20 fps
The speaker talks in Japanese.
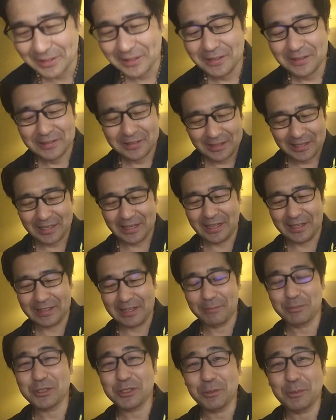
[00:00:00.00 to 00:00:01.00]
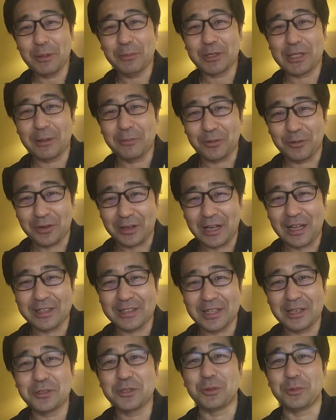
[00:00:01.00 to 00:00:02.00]
います。はい、で、娘も多分これ買っ
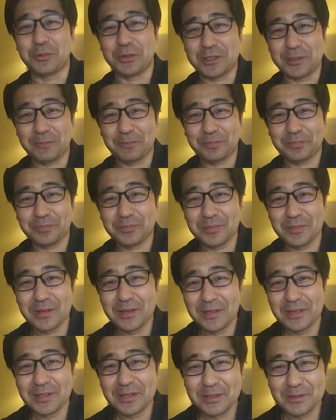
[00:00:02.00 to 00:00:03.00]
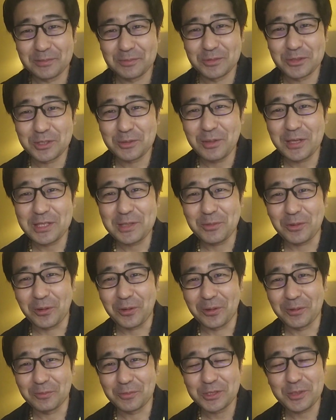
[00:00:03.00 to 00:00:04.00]
てると思います。娘に
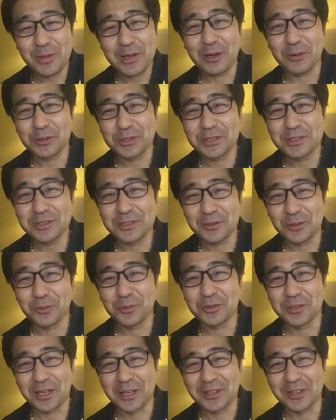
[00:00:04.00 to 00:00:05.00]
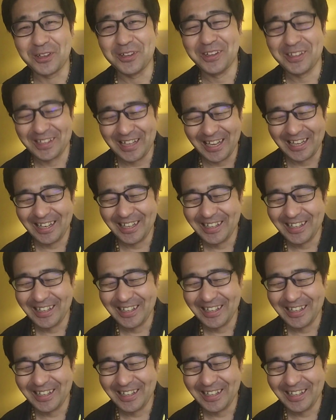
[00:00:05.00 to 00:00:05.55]
も、娘が欲しいと思うんだけど、